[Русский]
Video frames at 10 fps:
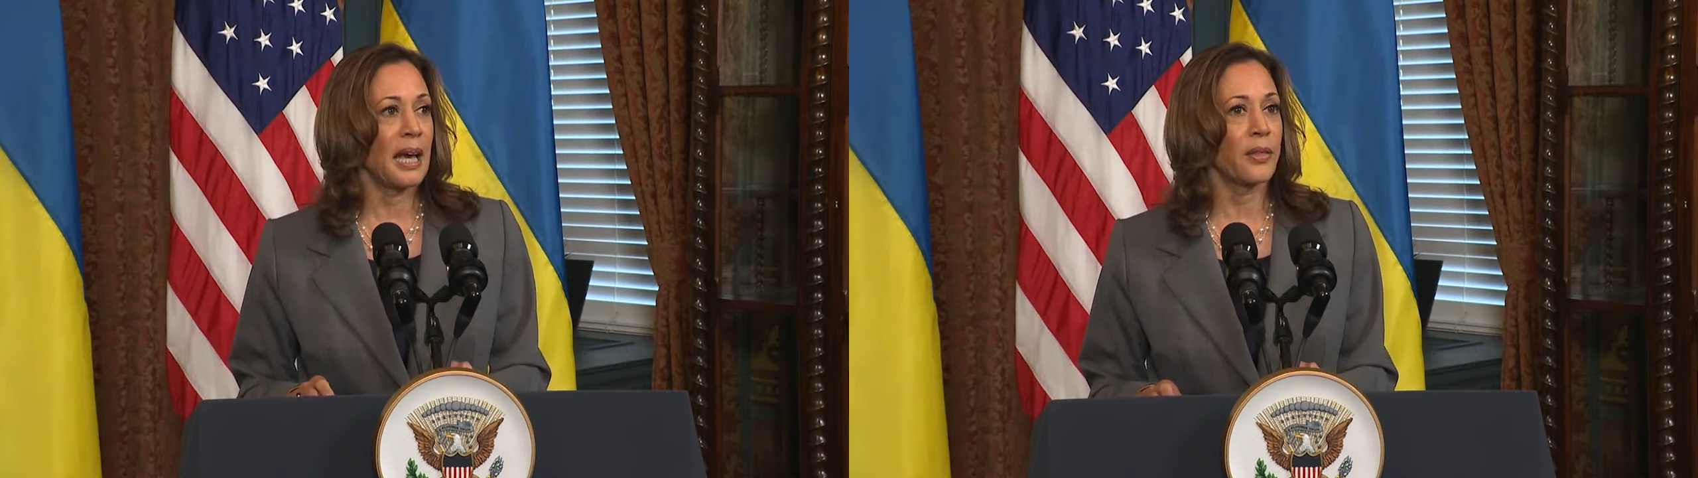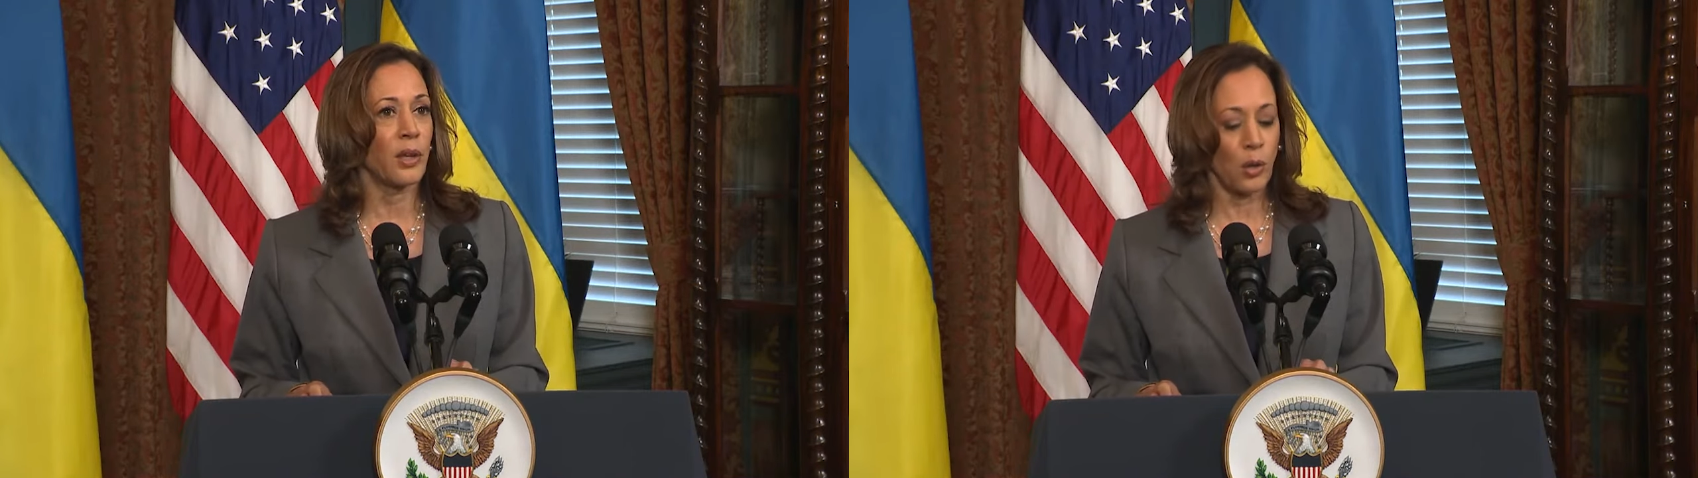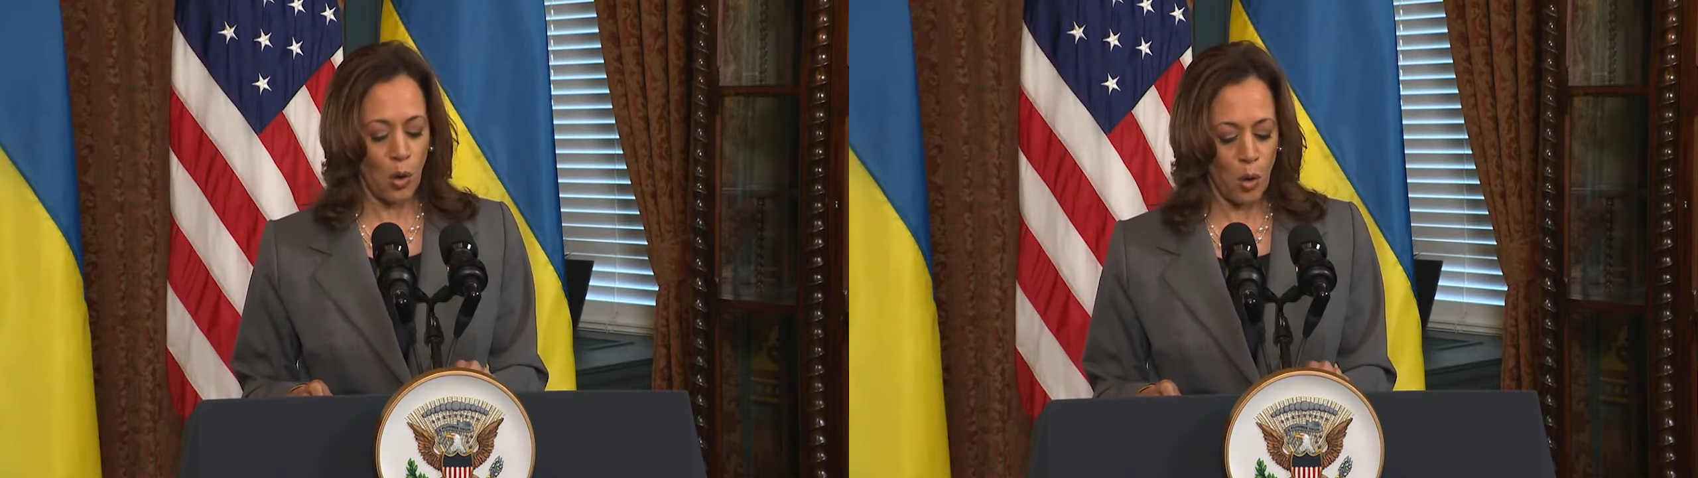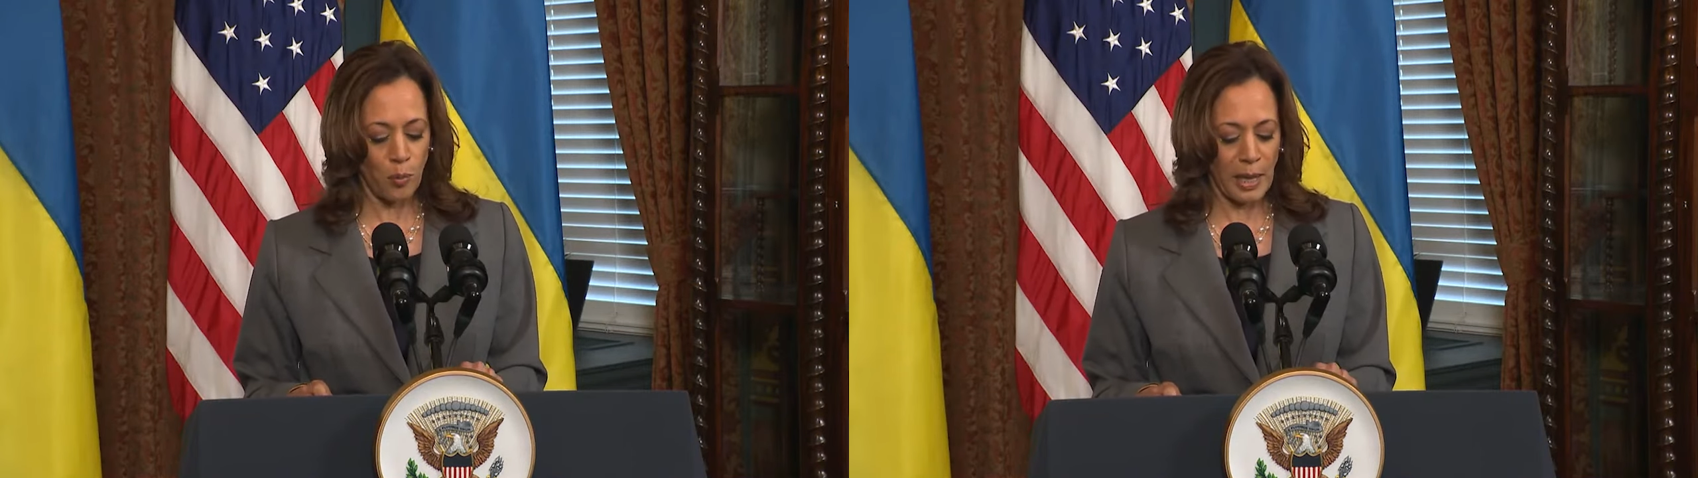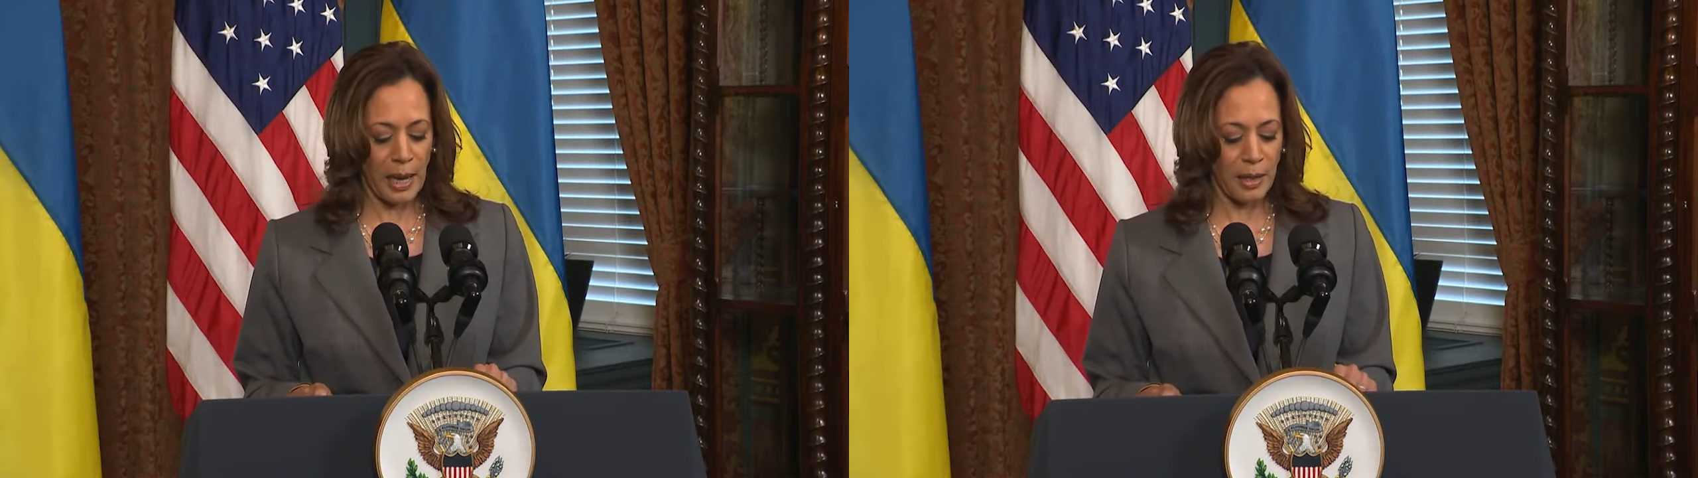свою
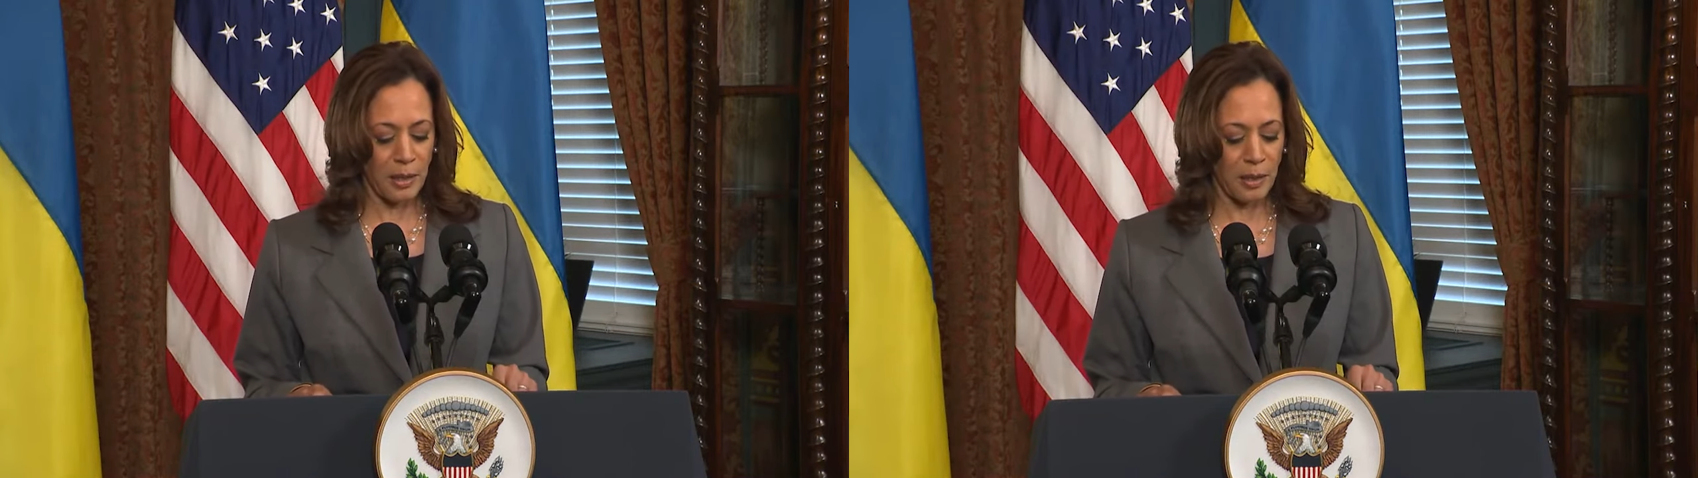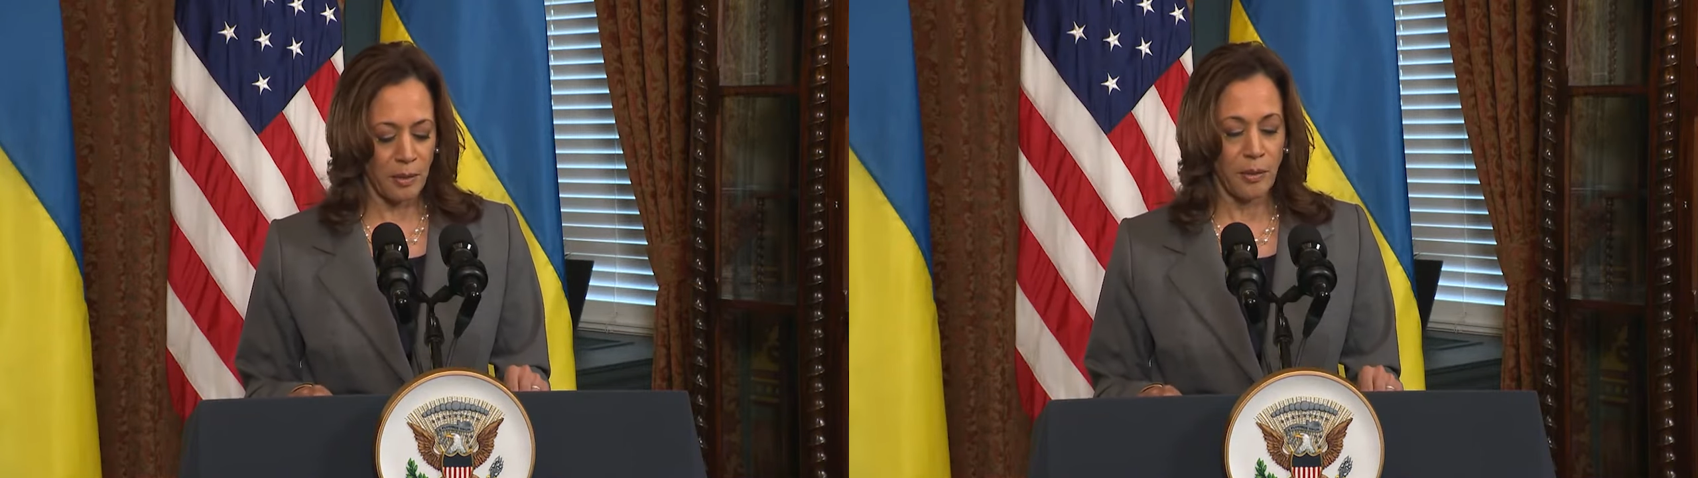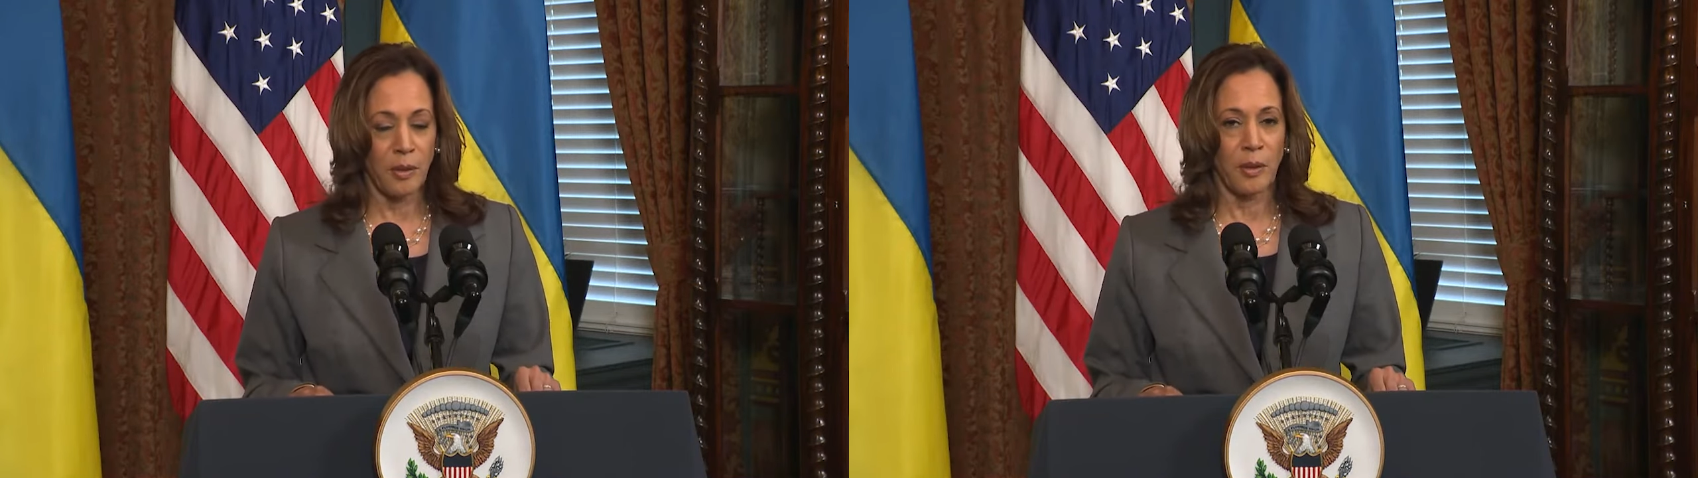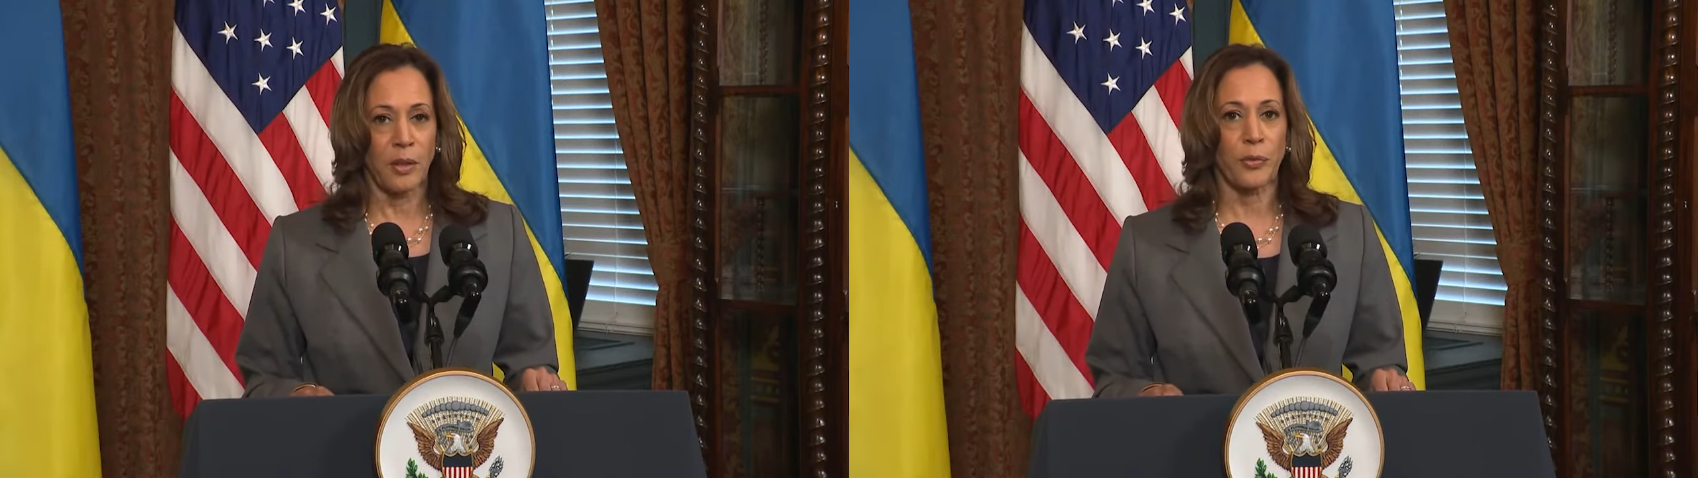свободу и демократию